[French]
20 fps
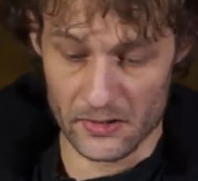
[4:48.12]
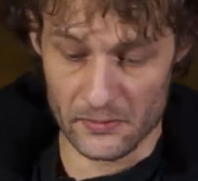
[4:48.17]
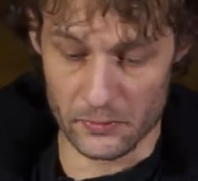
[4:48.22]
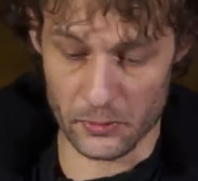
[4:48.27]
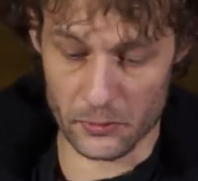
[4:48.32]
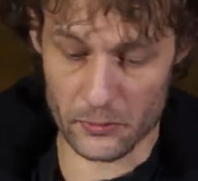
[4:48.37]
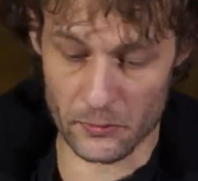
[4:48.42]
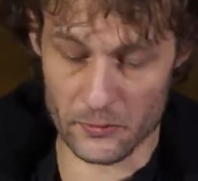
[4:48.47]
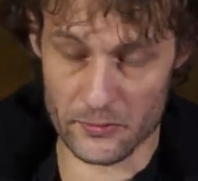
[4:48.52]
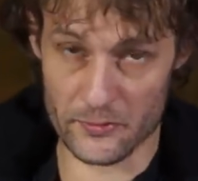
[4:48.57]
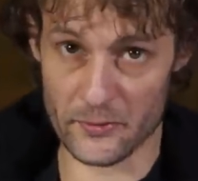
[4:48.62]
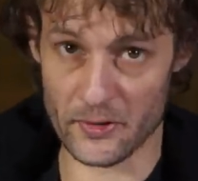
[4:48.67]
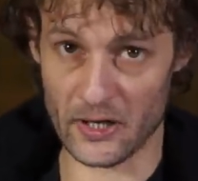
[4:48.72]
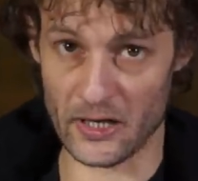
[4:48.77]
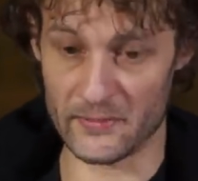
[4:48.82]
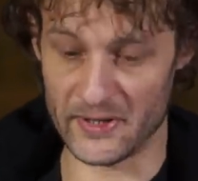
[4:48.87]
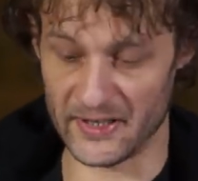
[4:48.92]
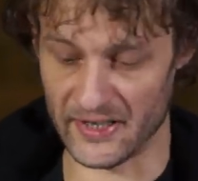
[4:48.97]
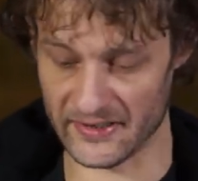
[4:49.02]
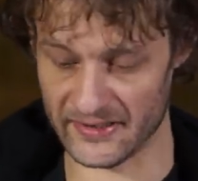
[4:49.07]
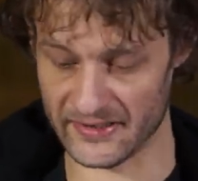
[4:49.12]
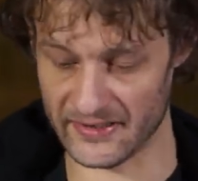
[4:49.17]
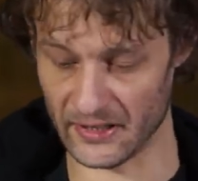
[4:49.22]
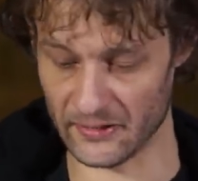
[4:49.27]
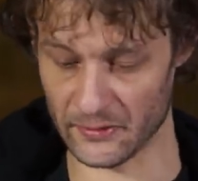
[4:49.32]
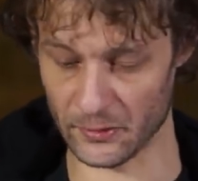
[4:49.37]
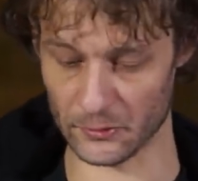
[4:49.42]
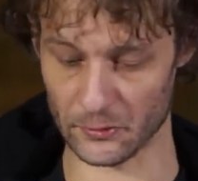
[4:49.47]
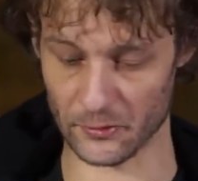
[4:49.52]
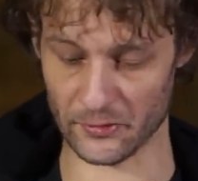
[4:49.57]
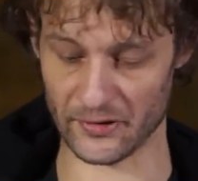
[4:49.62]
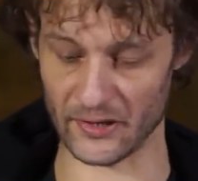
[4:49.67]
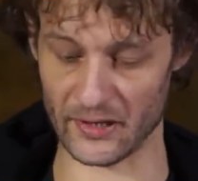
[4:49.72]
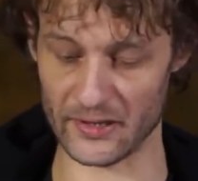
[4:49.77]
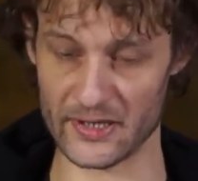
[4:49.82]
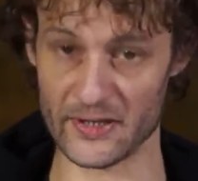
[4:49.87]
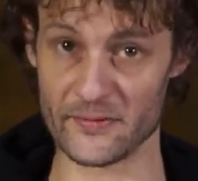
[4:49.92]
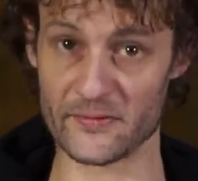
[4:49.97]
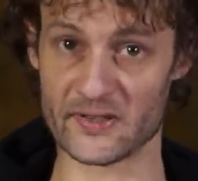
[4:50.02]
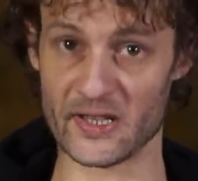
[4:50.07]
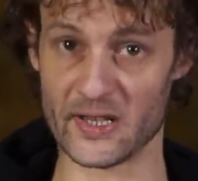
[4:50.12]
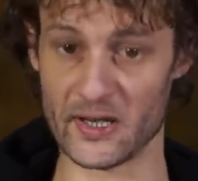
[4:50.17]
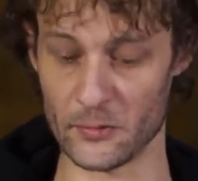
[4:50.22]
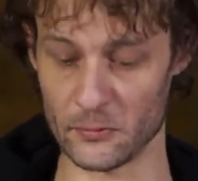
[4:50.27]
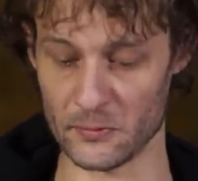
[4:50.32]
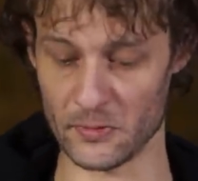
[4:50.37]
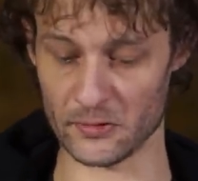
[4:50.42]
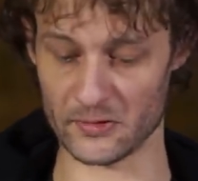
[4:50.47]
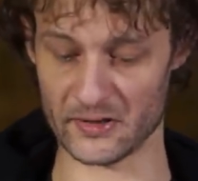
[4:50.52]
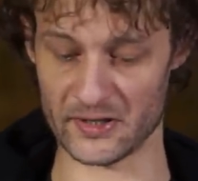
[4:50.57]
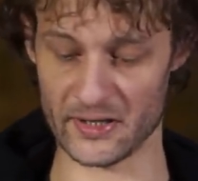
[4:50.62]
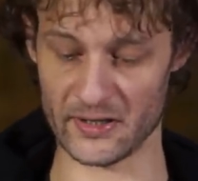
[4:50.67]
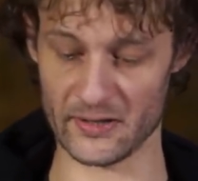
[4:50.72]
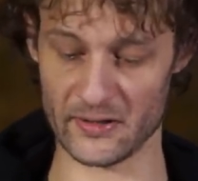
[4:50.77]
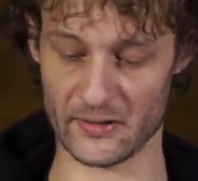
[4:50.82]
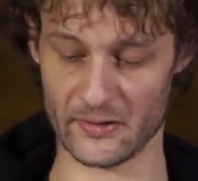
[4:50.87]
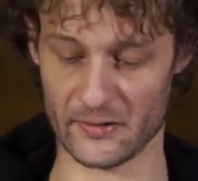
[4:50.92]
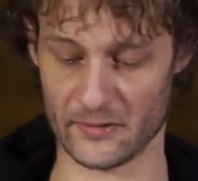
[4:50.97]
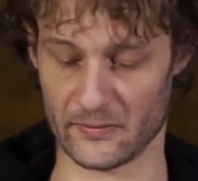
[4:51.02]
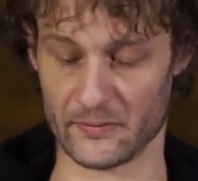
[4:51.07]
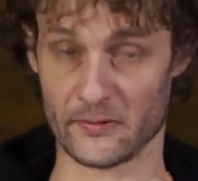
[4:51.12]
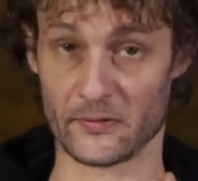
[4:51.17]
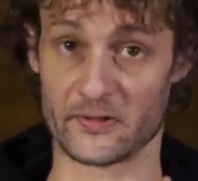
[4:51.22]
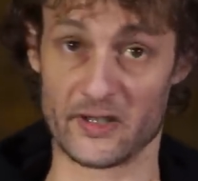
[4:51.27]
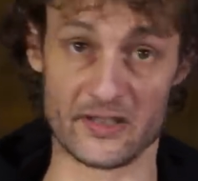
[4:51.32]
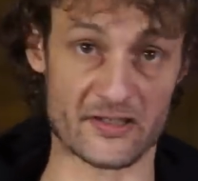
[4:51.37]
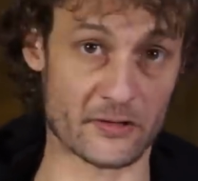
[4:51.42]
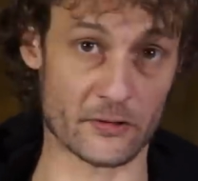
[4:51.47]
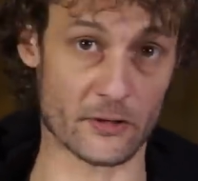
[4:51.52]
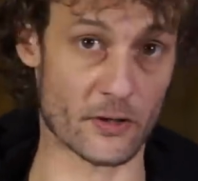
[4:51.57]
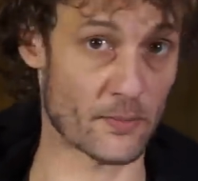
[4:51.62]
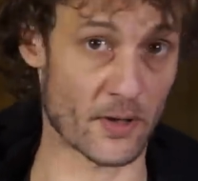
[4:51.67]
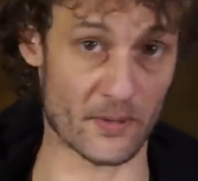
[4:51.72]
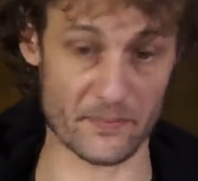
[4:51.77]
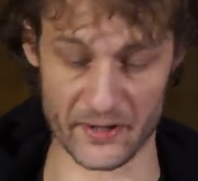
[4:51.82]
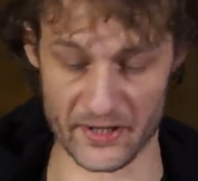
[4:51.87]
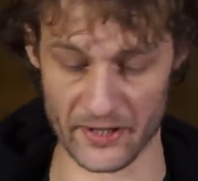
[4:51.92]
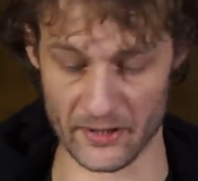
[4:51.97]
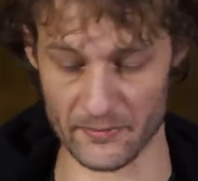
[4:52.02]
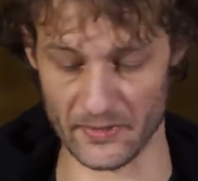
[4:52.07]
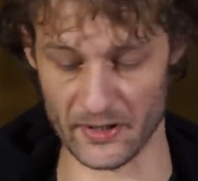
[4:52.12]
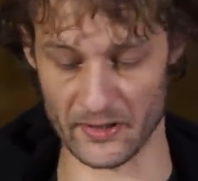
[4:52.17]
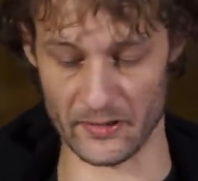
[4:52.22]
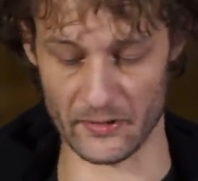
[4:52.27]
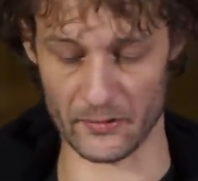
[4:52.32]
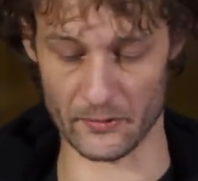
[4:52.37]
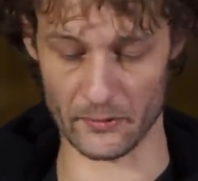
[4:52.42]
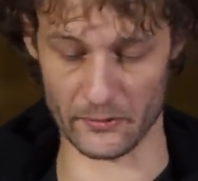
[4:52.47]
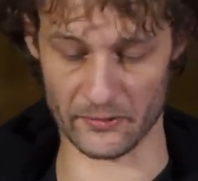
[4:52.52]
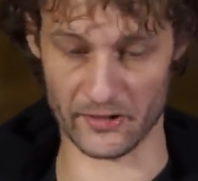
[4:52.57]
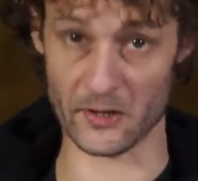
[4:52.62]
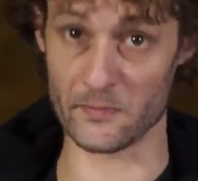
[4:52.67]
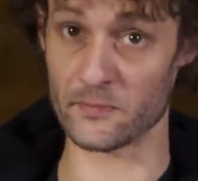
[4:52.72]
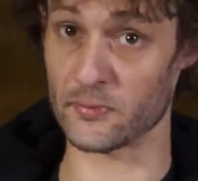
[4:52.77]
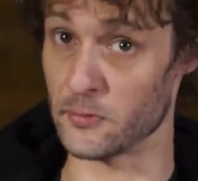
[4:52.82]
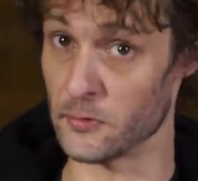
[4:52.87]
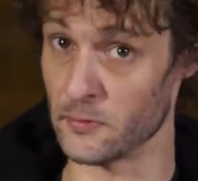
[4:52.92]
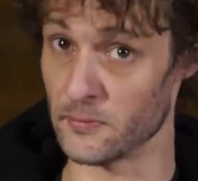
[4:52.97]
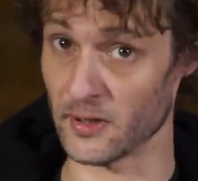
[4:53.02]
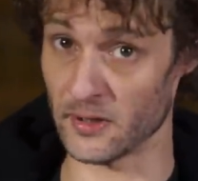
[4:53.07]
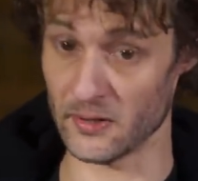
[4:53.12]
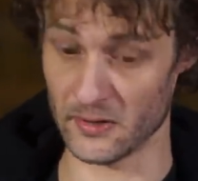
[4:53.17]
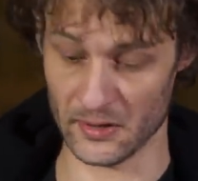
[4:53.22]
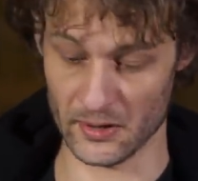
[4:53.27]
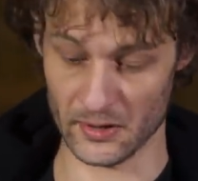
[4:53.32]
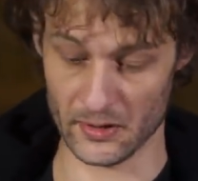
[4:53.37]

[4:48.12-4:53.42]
Pour conclure, amis dessinateurs de Charlie, vous allez nous manquer. Je dessine comme un pied, mais euh, j'ai une plume.